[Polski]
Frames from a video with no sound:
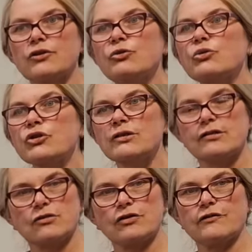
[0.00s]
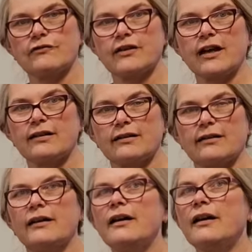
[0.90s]
już coś w
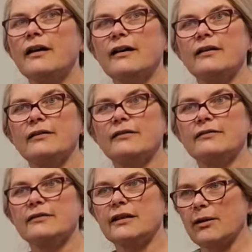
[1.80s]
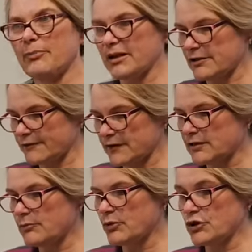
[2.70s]
gardle E, drapać,
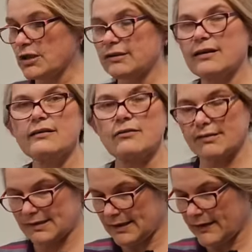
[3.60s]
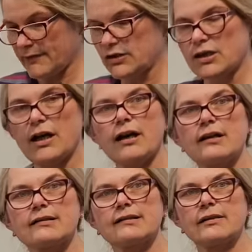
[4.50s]
wtedy można ten odstawić,
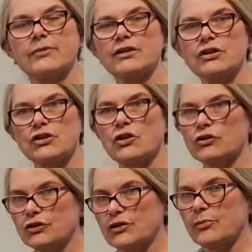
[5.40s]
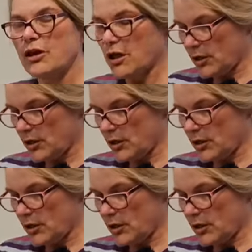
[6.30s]
a zamienić go tym,